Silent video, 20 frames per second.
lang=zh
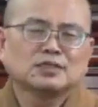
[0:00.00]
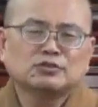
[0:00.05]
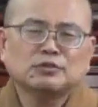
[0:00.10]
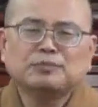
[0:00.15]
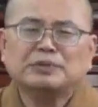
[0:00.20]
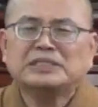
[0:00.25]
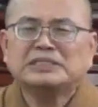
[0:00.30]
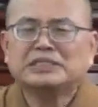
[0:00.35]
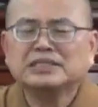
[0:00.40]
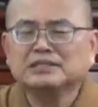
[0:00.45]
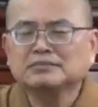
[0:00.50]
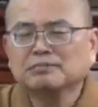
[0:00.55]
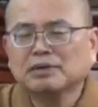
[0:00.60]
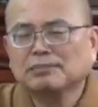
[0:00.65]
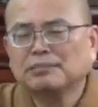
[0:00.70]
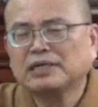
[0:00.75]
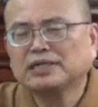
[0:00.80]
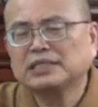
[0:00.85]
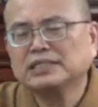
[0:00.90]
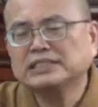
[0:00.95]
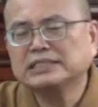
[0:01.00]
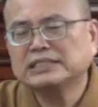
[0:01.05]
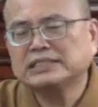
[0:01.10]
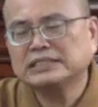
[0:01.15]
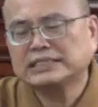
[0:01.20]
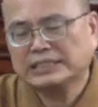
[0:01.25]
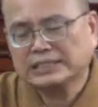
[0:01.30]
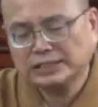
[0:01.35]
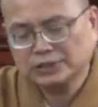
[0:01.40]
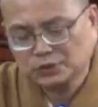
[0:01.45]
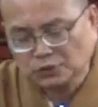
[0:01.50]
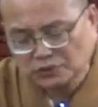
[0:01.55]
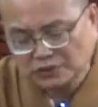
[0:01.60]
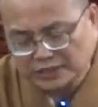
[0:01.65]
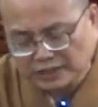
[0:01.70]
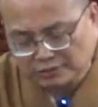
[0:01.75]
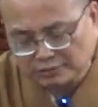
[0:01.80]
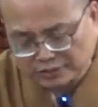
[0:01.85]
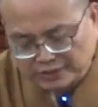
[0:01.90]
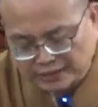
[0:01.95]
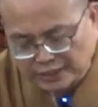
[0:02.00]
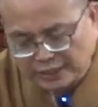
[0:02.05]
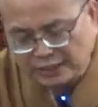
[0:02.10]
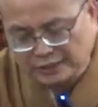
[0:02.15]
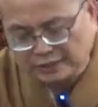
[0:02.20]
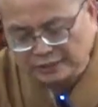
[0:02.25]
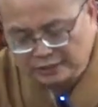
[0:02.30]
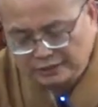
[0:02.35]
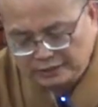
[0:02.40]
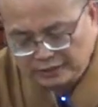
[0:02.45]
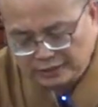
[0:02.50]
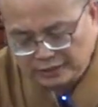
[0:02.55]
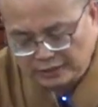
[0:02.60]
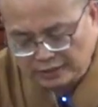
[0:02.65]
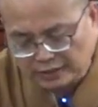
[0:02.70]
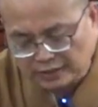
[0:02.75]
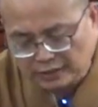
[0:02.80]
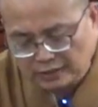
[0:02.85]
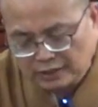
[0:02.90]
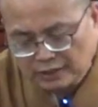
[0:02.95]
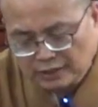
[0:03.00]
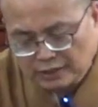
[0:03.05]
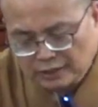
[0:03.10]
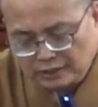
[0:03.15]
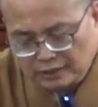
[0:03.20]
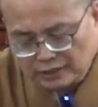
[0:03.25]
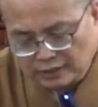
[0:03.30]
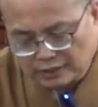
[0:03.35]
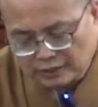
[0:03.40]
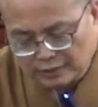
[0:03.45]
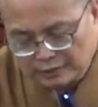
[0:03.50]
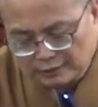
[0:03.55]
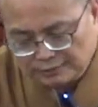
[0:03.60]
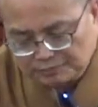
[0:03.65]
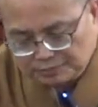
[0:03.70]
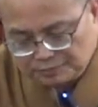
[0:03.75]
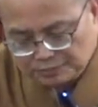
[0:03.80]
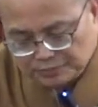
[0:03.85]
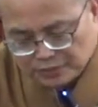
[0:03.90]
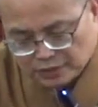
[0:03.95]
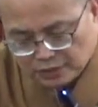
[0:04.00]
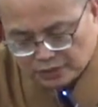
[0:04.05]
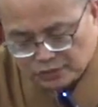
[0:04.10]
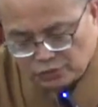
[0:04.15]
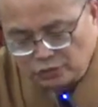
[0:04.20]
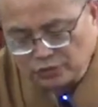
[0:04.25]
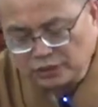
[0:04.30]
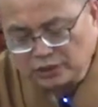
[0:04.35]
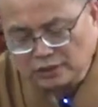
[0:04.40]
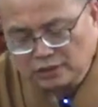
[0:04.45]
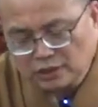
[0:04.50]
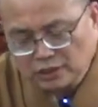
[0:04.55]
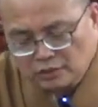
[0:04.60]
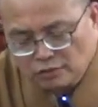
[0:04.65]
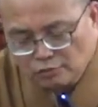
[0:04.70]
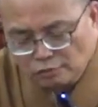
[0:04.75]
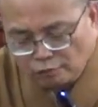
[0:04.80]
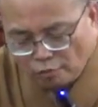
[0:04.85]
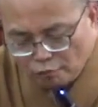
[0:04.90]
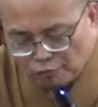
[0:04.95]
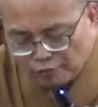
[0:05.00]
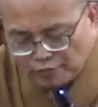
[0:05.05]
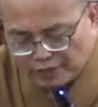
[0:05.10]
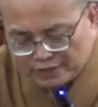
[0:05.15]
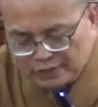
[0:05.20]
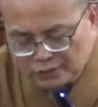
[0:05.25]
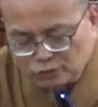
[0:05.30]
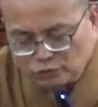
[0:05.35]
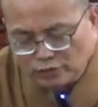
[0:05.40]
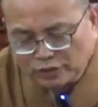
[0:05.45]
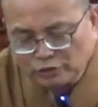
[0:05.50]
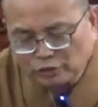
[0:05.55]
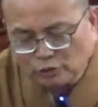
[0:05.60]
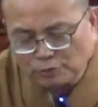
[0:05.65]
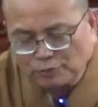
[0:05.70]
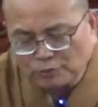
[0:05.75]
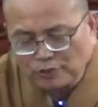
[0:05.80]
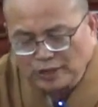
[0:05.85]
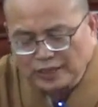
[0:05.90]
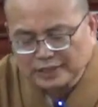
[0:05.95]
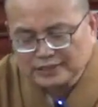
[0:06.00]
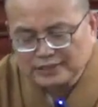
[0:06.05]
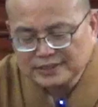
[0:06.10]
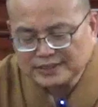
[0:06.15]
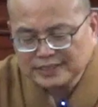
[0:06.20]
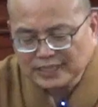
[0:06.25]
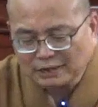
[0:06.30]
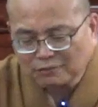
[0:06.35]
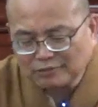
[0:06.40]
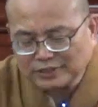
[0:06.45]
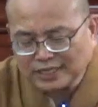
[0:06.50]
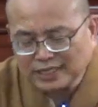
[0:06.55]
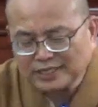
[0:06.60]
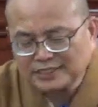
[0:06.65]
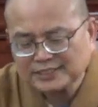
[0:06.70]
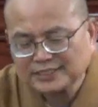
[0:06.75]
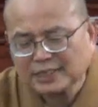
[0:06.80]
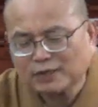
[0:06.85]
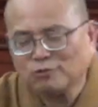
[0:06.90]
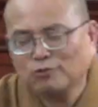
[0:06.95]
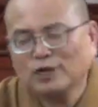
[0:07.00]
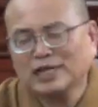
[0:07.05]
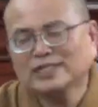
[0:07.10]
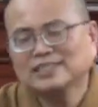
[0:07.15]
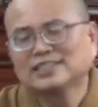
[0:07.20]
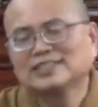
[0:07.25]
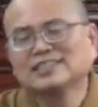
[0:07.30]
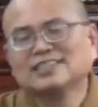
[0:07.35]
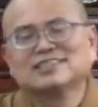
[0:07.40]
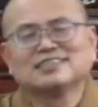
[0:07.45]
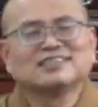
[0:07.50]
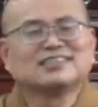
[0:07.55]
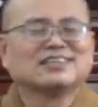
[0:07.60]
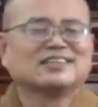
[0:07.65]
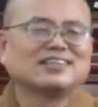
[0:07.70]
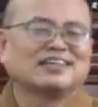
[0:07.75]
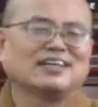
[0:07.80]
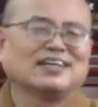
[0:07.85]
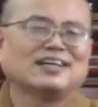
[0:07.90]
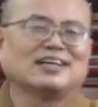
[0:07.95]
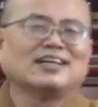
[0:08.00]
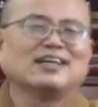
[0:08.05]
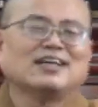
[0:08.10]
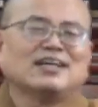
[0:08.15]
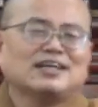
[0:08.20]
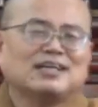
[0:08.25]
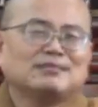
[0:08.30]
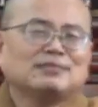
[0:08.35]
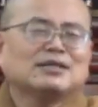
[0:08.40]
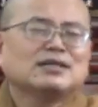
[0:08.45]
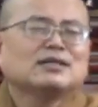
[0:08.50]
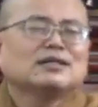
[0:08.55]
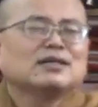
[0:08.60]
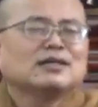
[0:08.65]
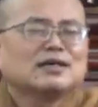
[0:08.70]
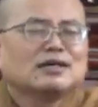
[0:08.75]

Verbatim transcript: 就变成慢慢跟世间的宗教一样，啊，啊，所以佛法衰落不堪，教内教外。那么，